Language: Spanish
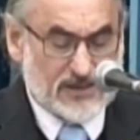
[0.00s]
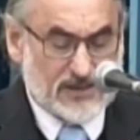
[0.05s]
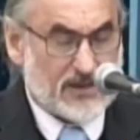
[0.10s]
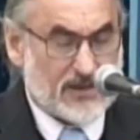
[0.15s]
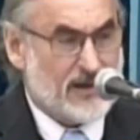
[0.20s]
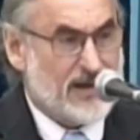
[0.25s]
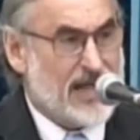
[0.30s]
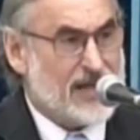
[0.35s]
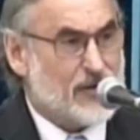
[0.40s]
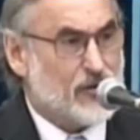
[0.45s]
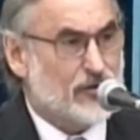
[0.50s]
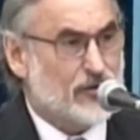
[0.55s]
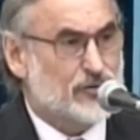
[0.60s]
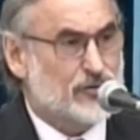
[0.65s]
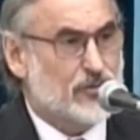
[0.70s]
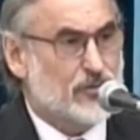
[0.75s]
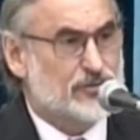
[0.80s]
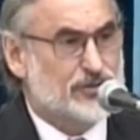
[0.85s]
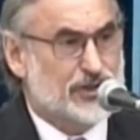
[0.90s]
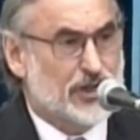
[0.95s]
la
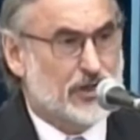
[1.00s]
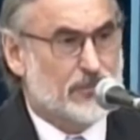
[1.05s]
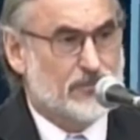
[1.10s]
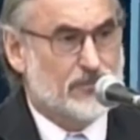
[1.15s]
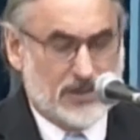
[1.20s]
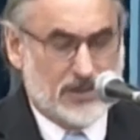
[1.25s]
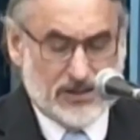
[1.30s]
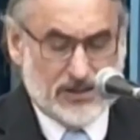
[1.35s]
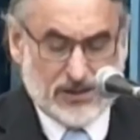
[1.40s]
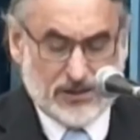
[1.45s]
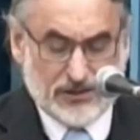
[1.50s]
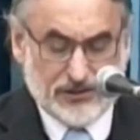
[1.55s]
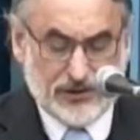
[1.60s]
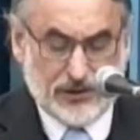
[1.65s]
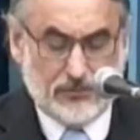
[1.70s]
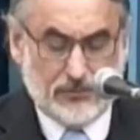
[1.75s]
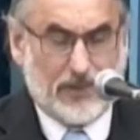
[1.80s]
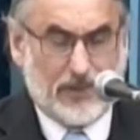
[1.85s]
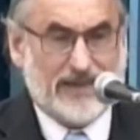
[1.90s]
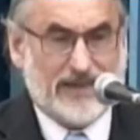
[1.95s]
construcción
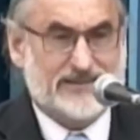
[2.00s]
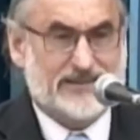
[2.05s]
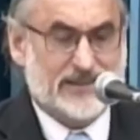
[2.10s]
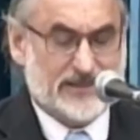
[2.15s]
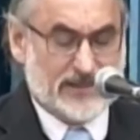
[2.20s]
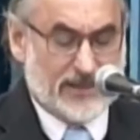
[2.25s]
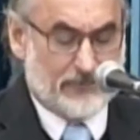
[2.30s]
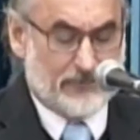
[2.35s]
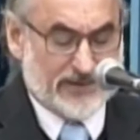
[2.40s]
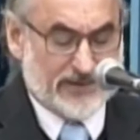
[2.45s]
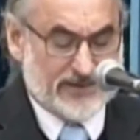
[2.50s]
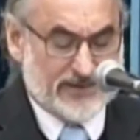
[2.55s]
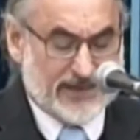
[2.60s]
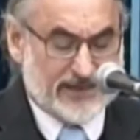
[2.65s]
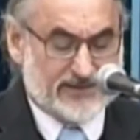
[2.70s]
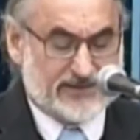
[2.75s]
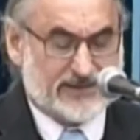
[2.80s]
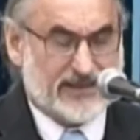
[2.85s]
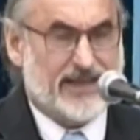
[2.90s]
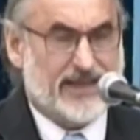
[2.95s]
de un país
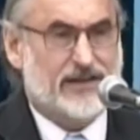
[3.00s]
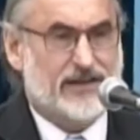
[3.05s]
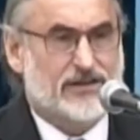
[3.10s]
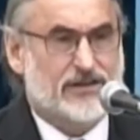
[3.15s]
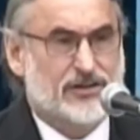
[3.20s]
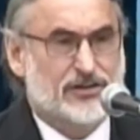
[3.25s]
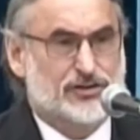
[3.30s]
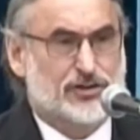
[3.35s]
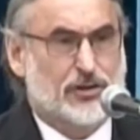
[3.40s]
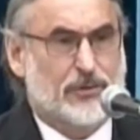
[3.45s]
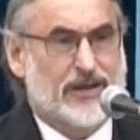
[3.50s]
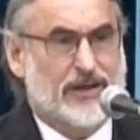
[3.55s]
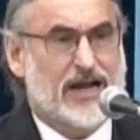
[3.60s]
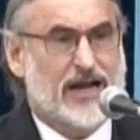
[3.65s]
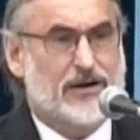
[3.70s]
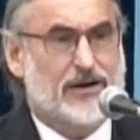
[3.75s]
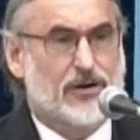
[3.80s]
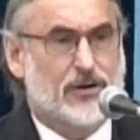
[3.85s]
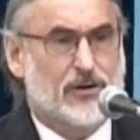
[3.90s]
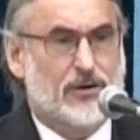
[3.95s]
independiente,
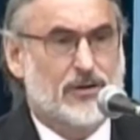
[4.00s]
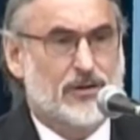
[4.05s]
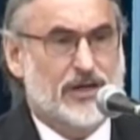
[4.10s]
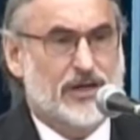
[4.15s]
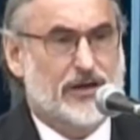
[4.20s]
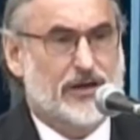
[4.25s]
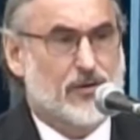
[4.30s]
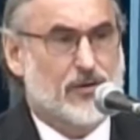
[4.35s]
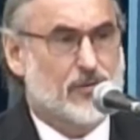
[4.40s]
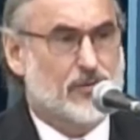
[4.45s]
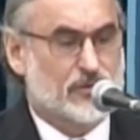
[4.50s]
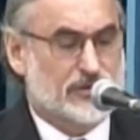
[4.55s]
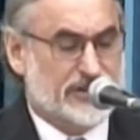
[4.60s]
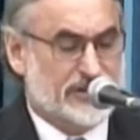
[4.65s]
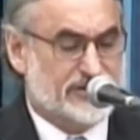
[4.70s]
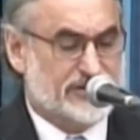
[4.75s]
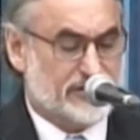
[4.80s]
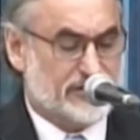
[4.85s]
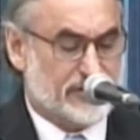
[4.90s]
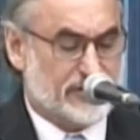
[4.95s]
soberano y con
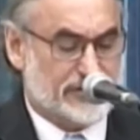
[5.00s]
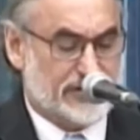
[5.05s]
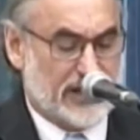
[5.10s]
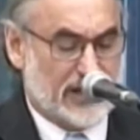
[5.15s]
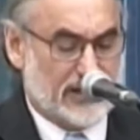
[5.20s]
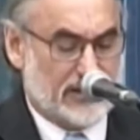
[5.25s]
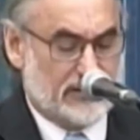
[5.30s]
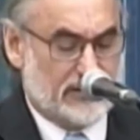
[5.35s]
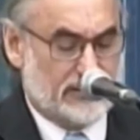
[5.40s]
justicia social.